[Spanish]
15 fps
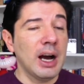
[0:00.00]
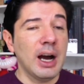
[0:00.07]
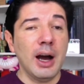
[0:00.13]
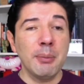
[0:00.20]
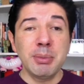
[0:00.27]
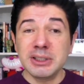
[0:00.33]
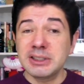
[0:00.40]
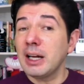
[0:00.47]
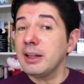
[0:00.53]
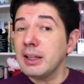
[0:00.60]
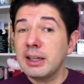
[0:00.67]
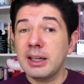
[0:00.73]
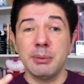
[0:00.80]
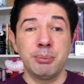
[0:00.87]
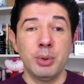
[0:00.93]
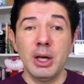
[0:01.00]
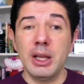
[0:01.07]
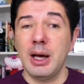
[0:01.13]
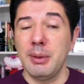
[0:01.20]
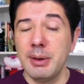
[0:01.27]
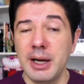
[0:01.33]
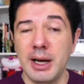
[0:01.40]
a pesar de que
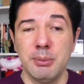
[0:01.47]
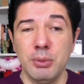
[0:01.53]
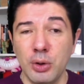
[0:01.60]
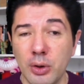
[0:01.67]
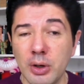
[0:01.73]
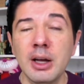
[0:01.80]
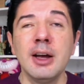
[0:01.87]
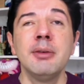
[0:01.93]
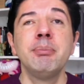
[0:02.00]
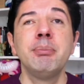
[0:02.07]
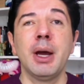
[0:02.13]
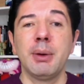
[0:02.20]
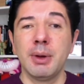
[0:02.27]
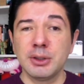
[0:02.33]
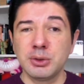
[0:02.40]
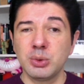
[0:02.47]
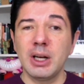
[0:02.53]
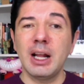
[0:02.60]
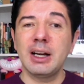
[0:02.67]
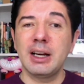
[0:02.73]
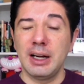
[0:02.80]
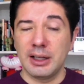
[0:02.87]
pueda haber amor, pero es
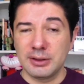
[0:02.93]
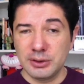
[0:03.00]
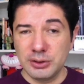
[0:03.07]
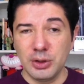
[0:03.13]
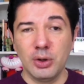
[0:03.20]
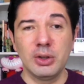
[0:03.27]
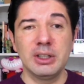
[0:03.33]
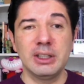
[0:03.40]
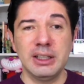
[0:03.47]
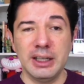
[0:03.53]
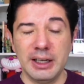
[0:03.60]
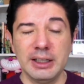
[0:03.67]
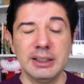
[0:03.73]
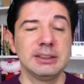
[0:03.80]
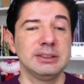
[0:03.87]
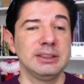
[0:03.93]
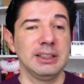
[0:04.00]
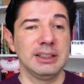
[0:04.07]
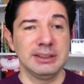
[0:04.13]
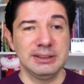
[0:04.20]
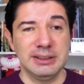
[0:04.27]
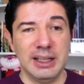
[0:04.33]
una relación que te
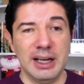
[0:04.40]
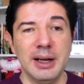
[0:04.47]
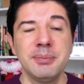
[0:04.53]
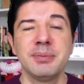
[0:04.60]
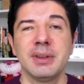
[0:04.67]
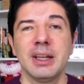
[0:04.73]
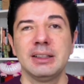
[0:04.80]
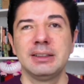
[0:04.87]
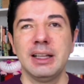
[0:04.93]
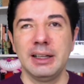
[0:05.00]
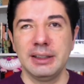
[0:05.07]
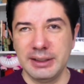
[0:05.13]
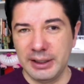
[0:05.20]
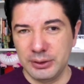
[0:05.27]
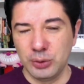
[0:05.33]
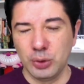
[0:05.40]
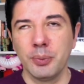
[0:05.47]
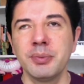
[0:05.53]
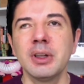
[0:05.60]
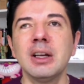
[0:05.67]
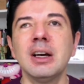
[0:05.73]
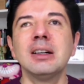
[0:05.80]
está dañando. O
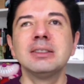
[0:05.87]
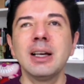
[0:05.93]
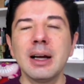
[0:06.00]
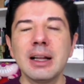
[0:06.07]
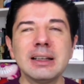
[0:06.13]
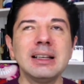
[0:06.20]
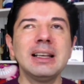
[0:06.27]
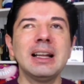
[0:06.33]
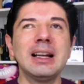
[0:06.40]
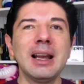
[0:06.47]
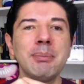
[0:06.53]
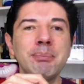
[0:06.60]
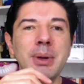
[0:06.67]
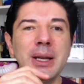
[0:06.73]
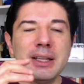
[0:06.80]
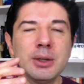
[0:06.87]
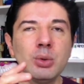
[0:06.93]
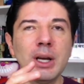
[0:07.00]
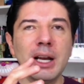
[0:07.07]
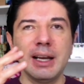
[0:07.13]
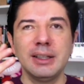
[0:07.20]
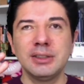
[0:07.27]
sea, la
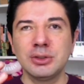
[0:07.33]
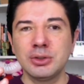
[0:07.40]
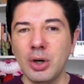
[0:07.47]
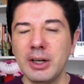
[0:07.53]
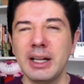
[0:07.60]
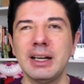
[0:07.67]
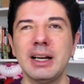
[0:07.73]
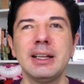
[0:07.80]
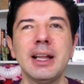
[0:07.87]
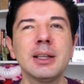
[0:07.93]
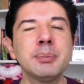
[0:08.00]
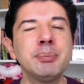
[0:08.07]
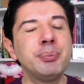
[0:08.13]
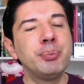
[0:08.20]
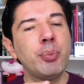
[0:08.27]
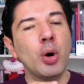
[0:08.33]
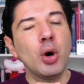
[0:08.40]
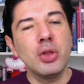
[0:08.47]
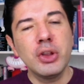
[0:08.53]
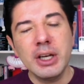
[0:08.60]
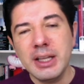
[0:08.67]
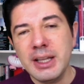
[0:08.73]
película, la historia en realidad
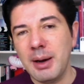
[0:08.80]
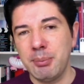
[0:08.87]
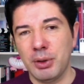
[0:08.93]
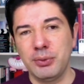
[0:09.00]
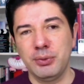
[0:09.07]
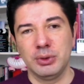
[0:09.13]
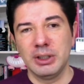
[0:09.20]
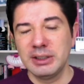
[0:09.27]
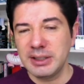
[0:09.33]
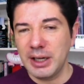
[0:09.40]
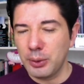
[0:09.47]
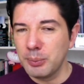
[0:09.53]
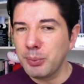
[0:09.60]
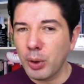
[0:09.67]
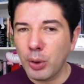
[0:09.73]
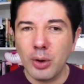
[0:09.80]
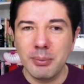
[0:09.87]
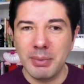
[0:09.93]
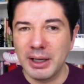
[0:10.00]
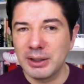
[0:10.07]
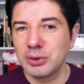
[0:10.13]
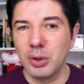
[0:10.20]
podría profundizar un poco
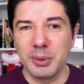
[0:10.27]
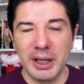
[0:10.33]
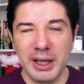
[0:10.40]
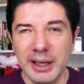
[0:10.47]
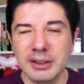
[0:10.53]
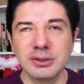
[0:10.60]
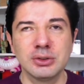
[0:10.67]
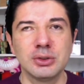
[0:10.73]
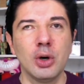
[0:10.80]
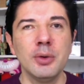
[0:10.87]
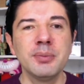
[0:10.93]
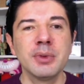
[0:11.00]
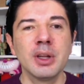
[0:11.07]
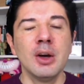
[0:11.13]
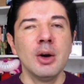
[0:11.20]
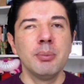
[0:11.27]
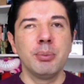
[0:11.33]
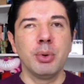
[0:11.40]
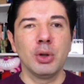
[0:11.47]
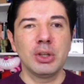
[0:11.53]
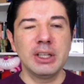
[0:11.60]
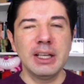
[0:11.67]
más sobre esto,
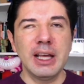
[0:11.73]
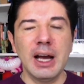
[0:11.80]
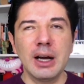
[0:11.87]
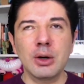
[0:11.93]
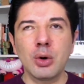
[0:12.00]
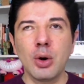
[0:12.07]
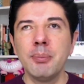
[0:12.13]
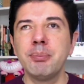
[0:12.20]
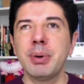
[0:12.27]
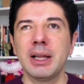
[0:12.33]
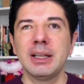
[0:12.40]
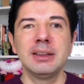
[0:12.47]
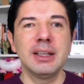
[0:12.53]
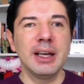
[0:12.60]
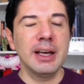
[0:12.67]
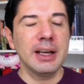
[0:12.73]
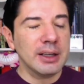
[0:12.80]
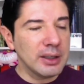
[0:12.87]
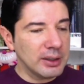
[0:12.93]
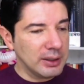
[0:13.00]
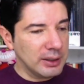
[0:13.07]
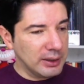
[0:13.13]
podría
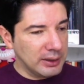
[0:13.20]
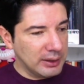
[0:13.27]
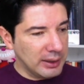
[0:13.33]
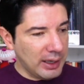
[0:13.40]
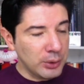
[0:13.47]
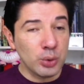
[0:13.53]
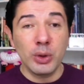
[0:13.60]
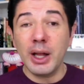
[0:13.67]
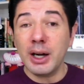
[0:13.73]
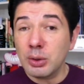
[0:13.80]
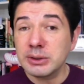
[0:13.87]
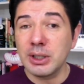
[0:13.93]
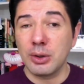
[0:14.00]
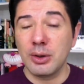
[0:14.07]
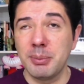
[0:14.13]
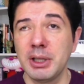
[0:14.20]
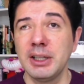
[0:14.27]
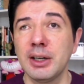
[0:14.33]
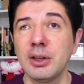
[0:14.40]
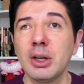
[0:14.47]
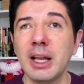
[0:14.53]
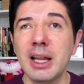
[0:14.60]
comprender, eh, ayudarnos a
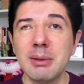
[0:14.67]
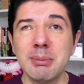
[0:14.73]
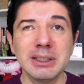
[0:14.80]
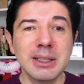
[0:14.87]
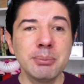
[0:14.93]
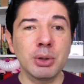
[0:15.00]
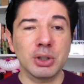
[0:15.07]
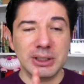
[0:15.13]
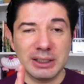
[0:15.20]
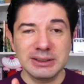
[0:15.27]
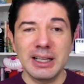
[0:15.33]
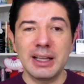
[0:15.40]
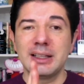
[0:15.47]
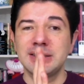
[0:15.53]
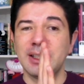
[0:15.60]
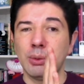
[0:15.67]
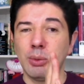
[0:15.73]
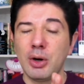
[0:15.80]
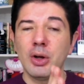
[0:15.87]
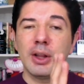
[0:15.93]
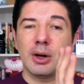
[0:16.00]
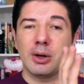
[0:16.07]
comprender no nada más la importancia, desde
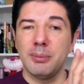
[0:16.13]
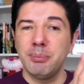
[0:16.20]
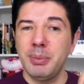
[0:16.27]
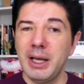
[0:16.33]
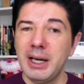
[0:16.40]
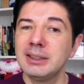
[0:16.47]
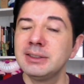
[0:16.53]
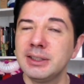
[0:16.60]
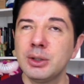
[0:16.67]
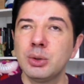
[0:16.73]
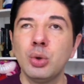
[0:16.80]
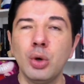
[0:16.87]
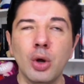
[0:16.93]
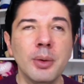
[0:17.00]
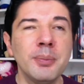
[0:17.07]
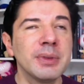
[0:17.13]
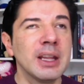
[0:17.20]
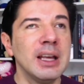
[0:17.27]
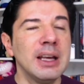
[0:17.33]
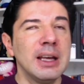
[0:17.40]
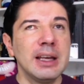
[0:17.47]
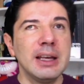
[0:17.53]
luego, de romper el círculo
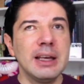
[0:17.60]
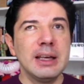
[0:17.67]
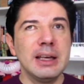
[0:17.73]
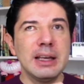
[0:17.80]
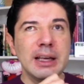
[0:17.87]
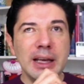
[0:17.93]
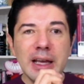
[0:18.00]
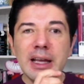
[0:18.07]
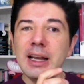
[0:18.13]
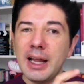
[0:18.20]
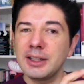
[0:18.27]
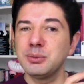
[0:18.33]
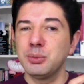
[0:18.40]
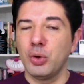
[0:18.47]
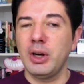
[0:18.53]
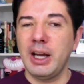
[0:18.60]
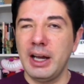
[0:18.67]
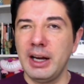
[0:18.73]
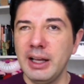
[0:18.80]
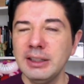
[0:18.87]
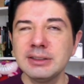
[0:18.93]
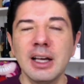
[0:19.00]
en las
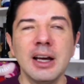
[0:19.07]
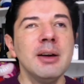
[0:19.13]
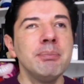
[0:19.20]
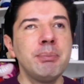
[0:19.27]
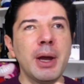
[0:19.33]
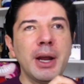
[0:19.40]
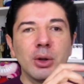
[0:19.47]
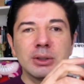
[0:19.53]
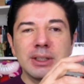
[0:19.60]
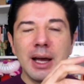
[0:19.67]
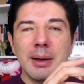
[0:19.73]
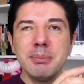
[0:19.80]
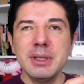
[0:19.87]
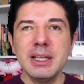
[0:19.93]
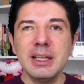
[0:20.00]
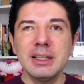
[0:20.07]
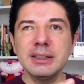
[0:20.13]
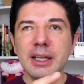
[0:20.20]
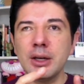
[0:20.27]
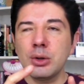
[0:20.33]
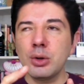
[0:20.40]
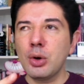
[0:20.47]
mujeres, pero también
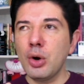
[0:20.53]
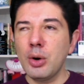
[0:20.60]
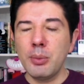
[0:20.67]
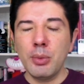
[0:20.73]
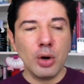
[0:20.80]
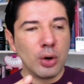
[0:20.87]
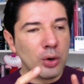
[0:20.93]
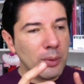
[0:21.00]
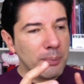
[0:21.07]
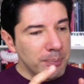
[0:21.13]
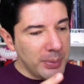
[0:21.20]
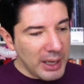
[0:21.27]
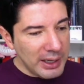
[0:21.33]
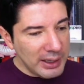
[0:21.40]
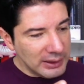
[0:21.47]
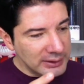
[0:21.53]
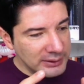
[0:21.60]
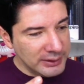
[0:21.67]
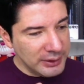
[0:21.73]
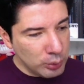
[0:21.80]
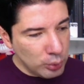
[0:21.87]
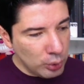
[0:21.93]
de cómo romper el
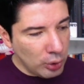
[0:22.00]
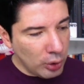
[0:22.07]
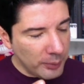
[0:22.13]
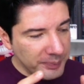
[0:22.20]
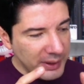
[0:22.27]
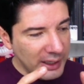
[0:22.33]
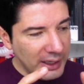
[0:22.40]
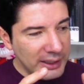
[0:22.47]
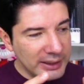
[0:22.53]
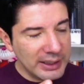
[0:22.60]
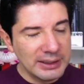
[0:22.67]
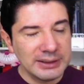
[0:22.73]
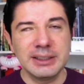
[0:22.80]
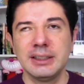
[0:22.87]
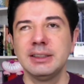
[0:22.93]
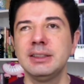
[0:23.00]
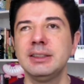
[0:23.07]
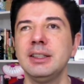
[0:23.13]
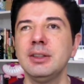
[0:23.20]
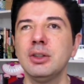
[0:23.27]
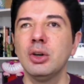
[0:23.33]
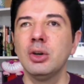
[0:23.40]
círculo en el
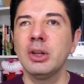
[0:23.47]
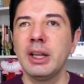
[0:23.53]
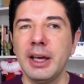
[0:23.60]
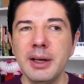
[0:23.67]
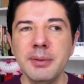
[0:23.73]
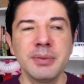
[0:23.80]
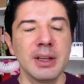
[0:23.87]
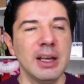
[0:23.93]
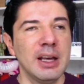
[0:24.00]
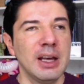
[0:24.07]
sentido de